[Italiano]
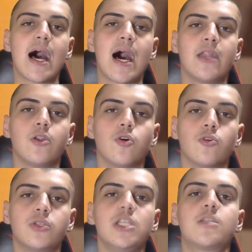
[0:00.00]

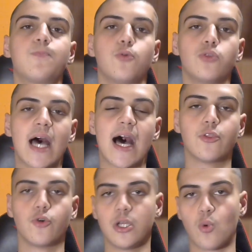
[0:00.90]
hanno
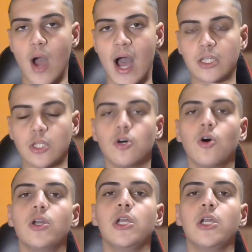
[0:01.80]
disputato riguardo